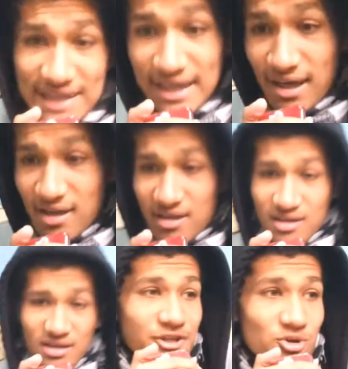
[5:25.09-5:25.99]
بس
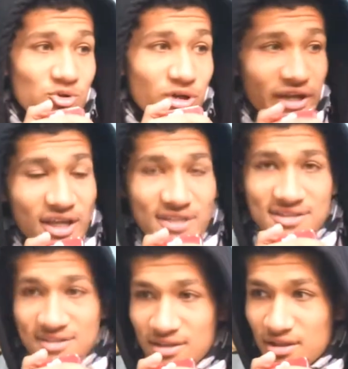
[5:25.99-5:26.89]
كده الفيديو
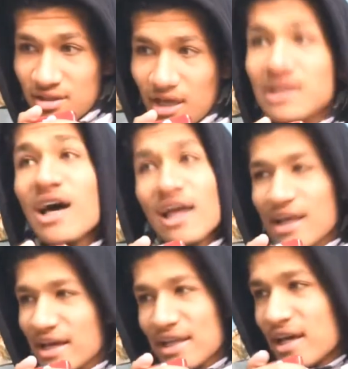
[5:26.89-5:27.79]
خلص
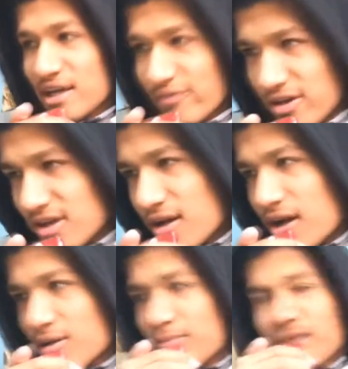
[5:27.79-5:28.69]
الله على اخلاقك يا
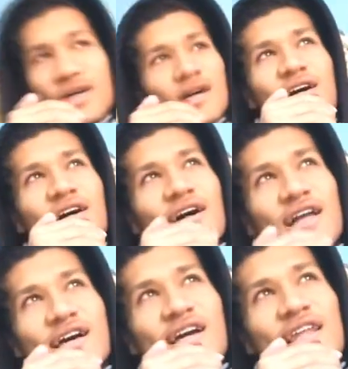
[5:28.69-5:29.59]
فخر العرب الله
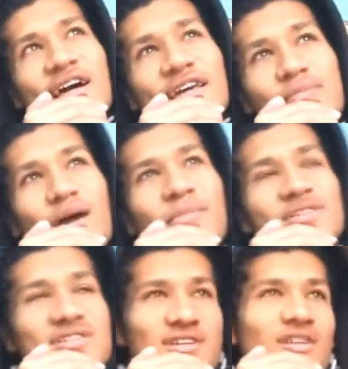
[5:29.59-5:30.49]
على
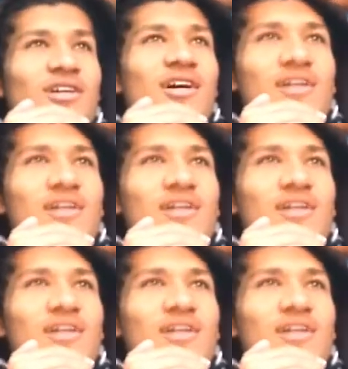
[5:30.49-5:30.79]
اخلاقك يا محمد يا